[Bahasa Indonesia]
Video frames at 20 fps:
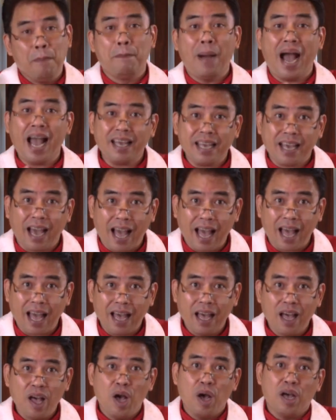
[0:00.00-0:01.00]

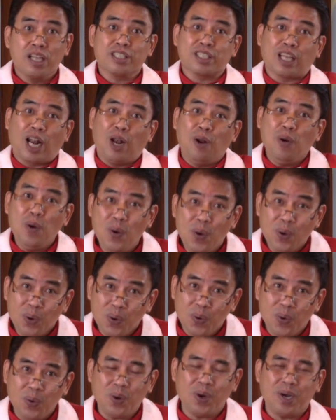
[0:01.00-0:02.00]
maka
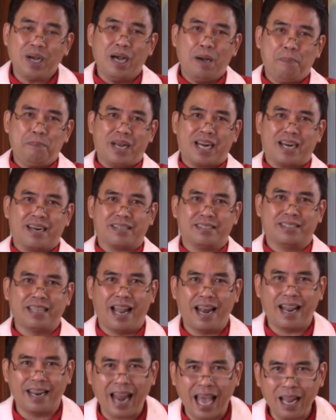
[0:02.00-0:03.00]
seluruh
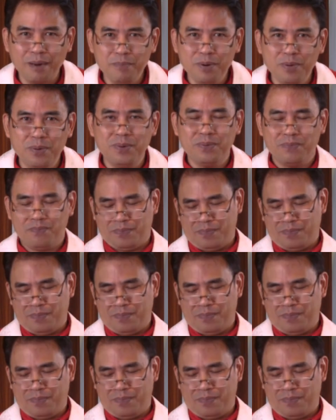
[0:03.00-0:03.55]
perjalananmu